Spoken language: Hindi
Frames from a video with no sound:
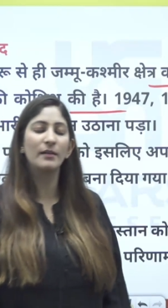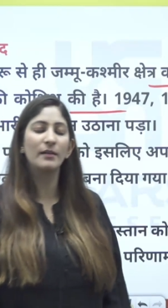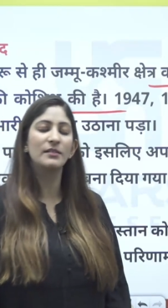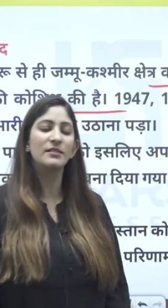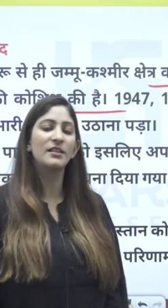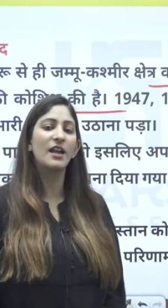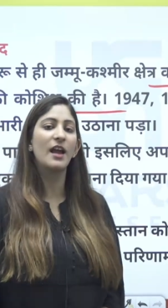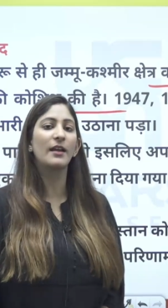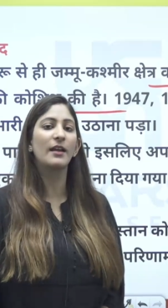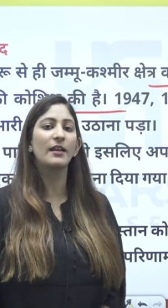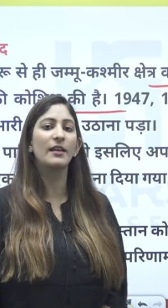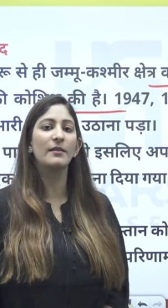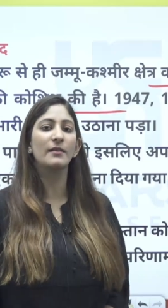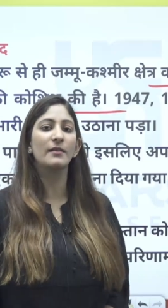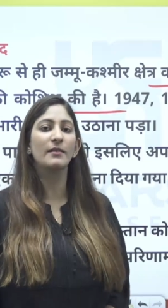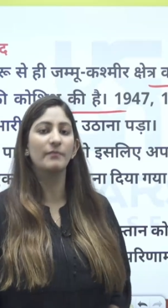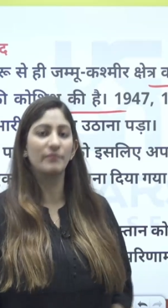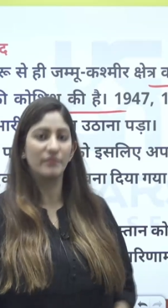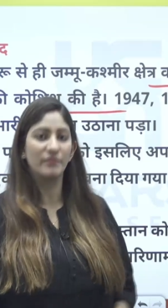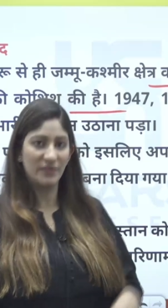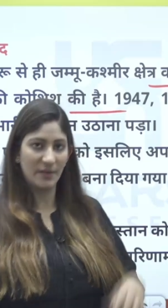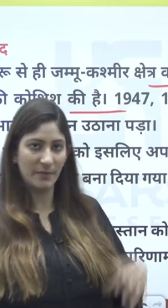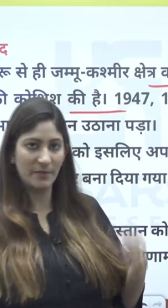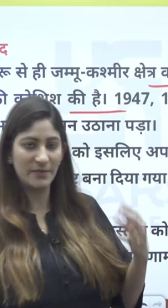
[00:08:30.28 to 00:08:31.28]
यहाँ की
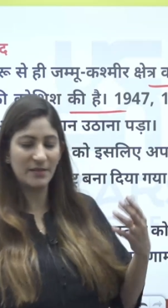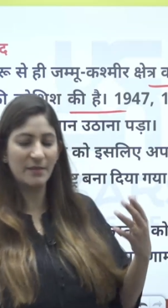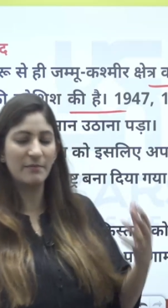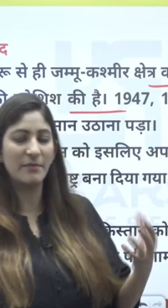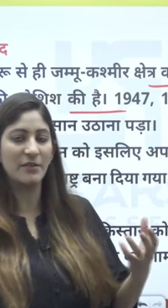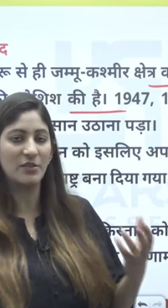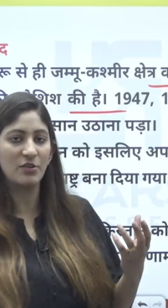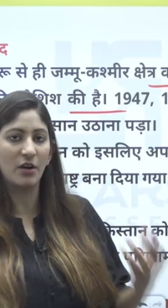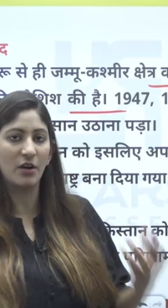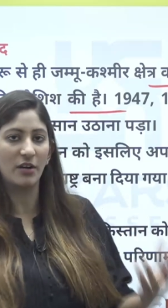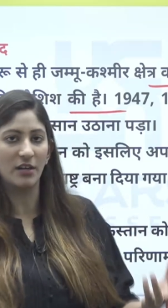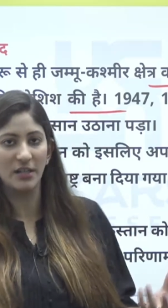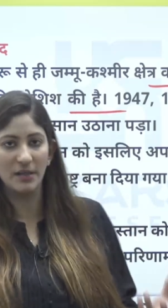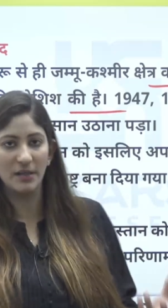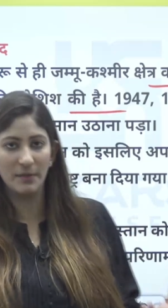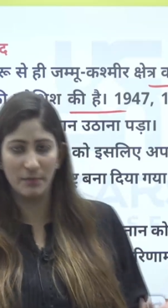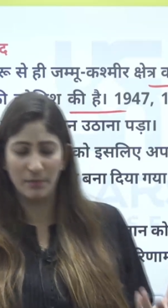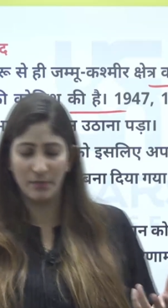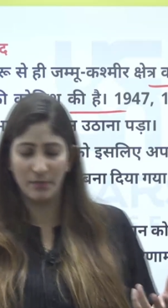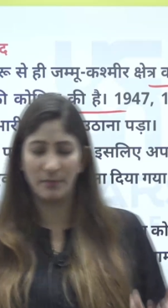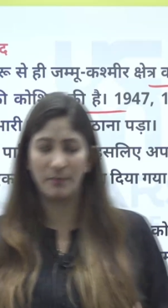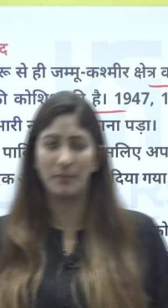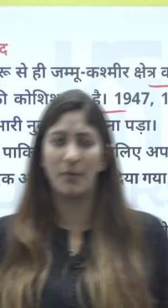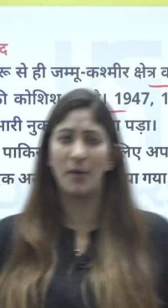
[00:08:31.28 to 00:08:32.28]
सबसे मेजॉरिटी
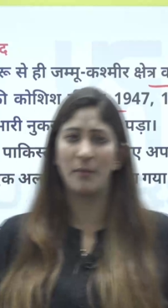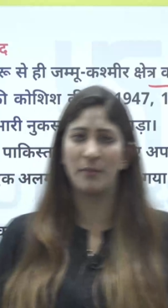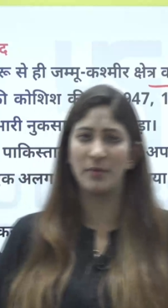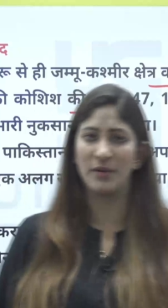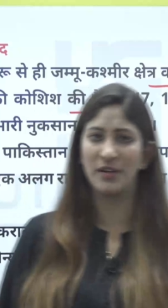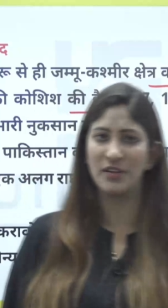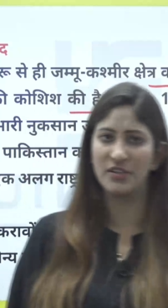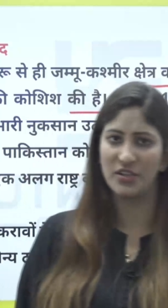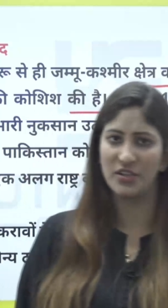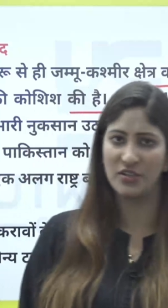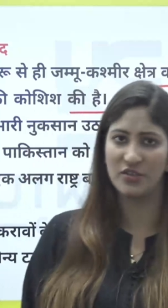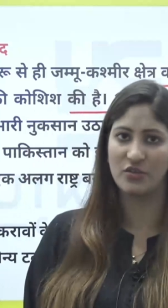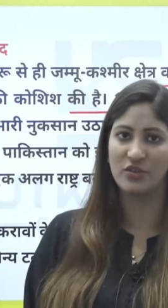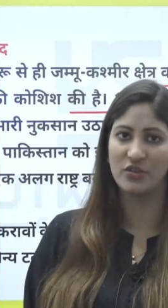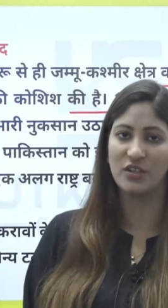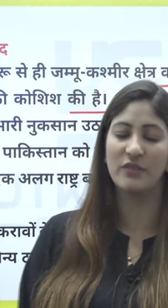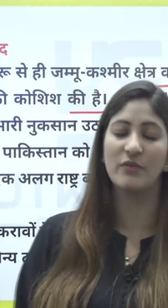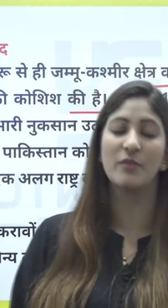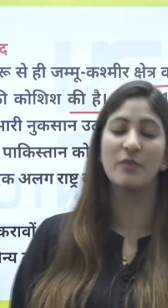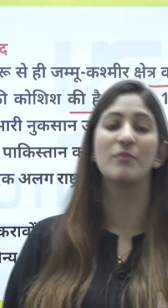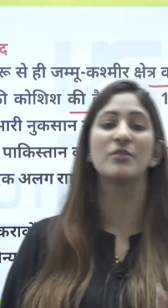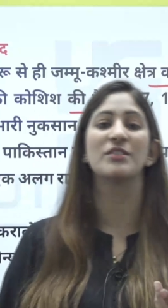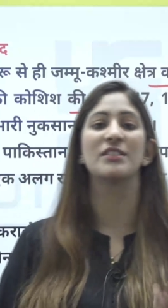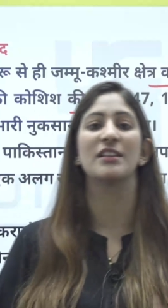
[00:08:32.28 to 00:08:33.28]
पॉपुलेशन जो थी
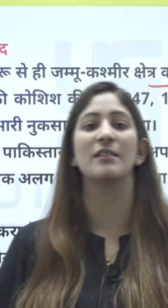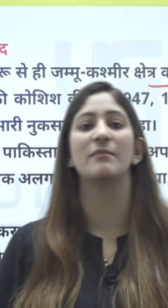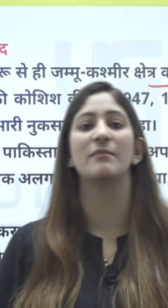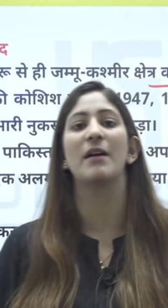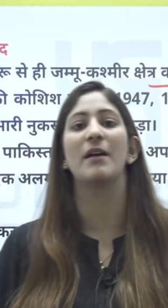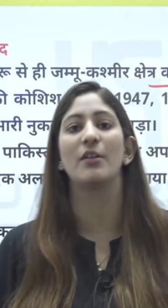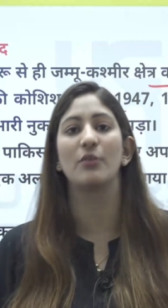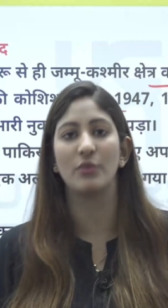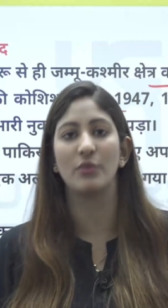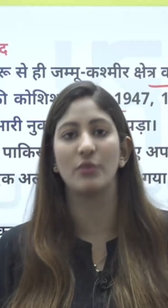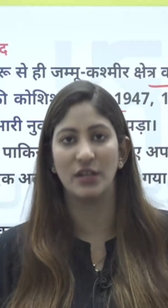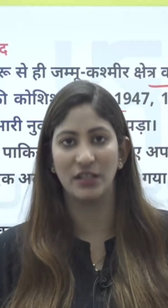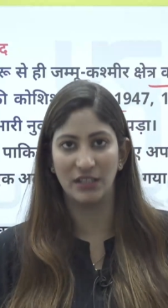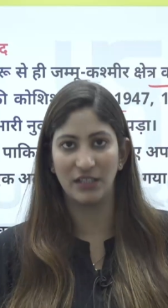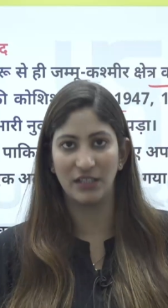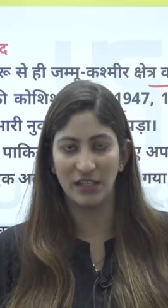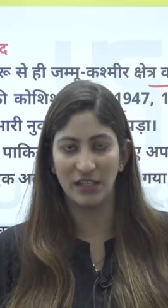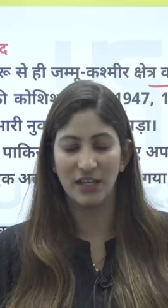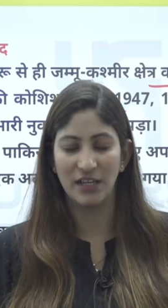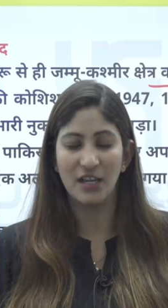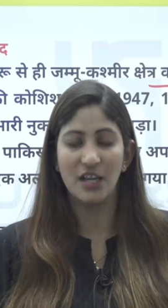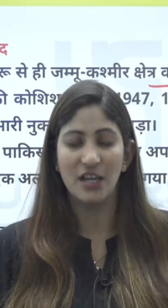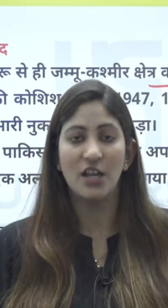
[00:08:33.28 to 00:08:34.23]
वो मुसलमानों की थी